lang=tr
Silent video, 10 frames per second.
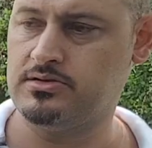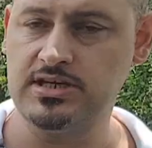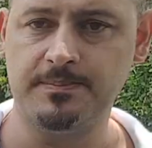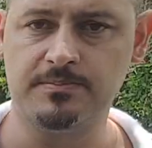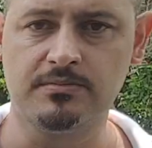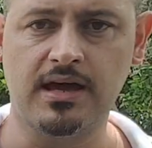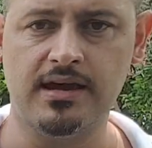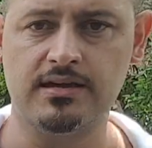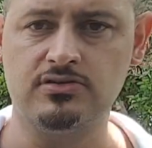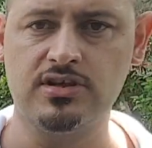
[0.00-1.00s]
cep daha
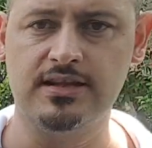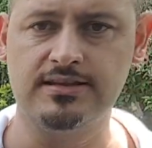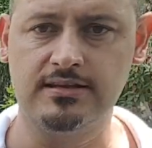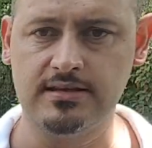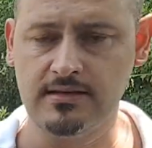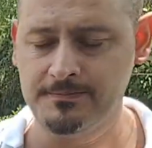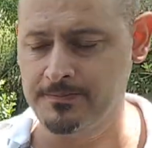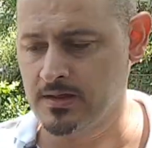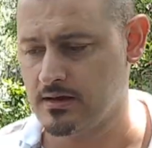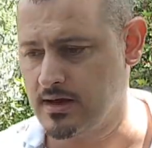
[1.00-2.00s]
iyi düzeltildi.
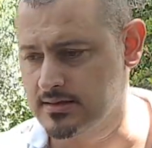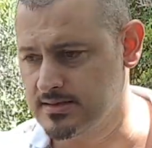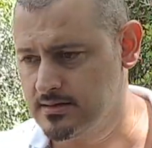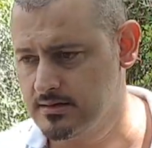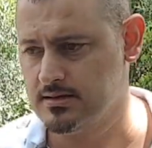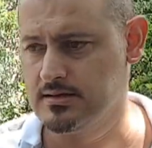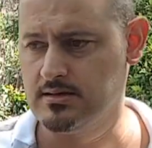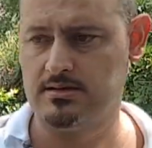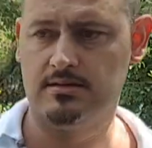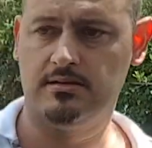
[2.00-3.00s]
Artı
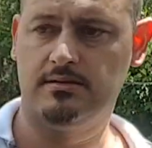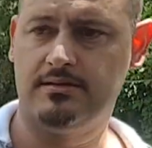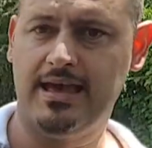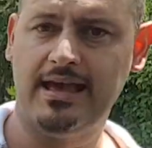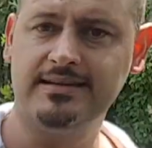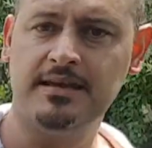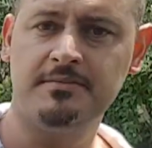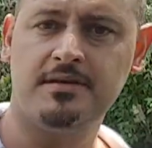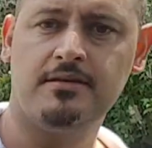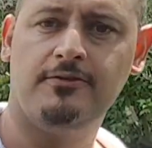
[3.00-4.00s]
e, el
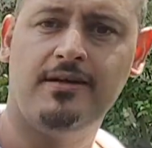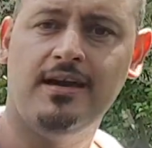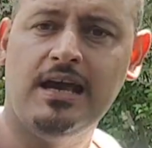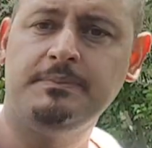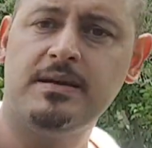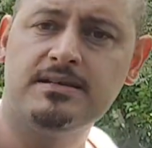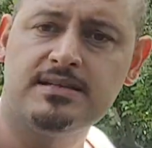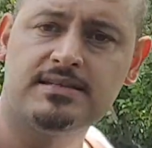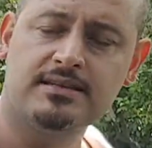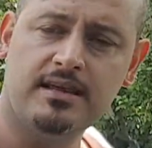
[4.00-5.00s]
demiri veya el
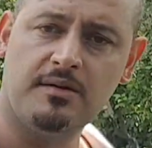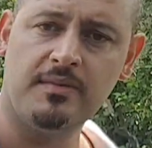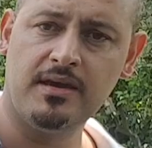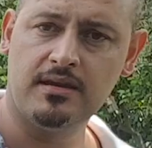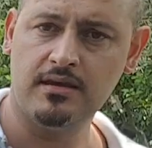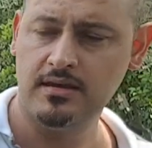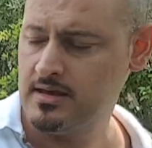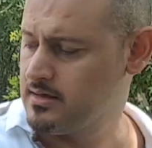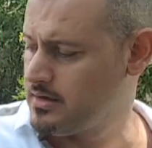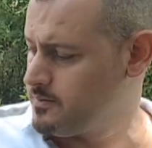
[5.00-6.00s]
pensesinin takma yeri
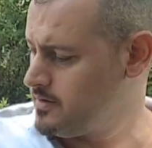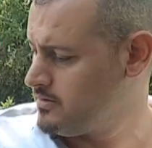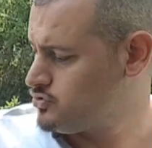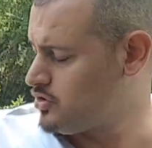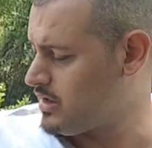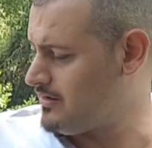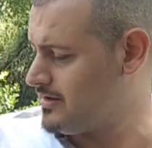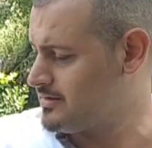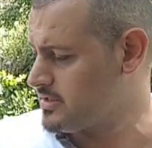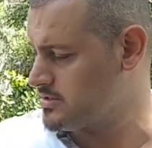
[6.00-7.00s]
gibi çok
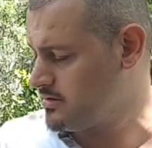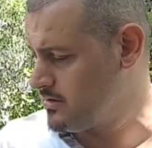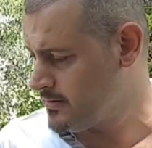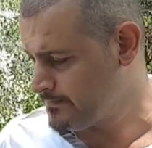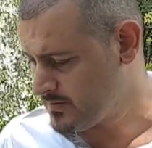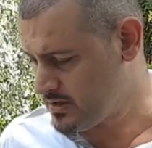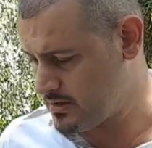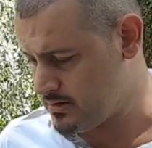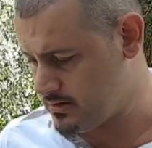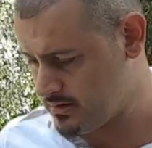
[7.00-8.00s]
avantajlı e,
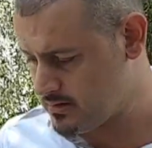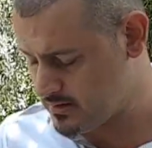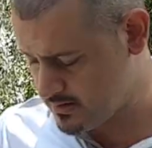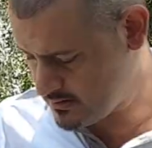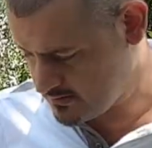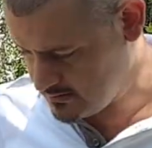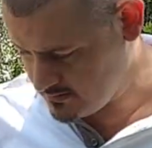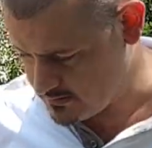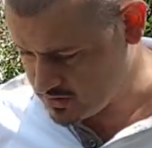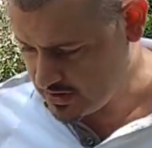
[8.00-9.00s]

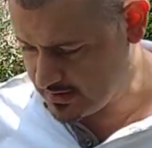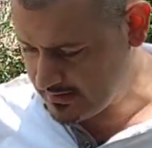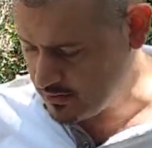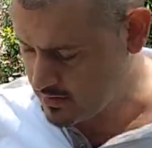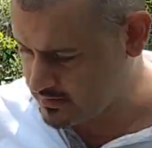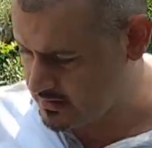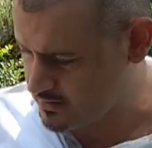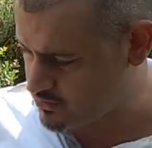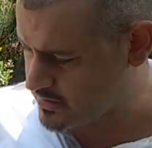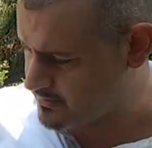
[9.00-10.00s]
bir şekilde üretti
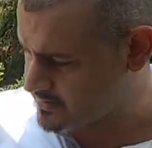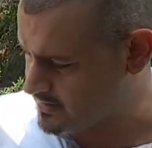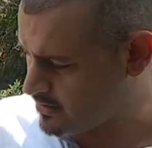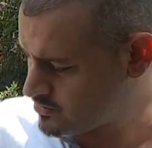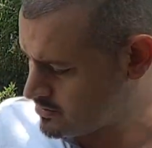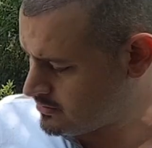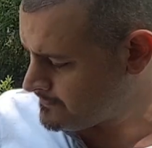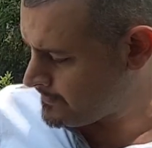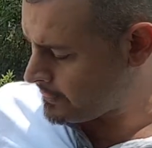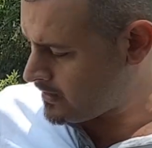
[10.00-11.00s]
ustamız sağ olsun.
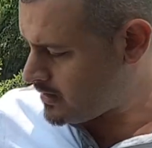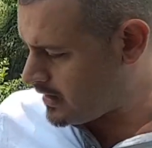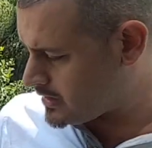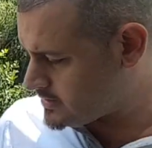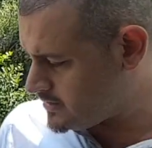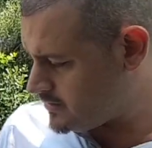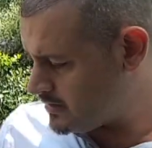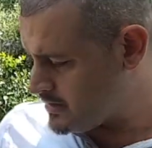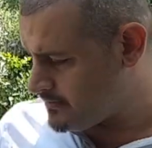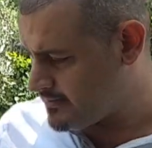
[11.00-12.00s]
Artı
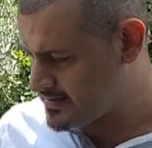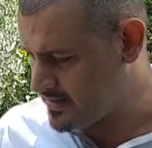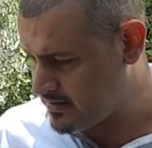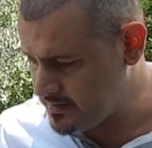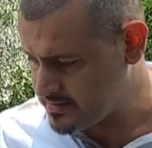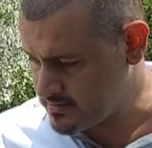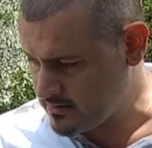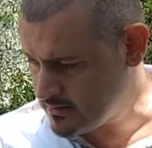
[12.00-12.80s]
mesela biz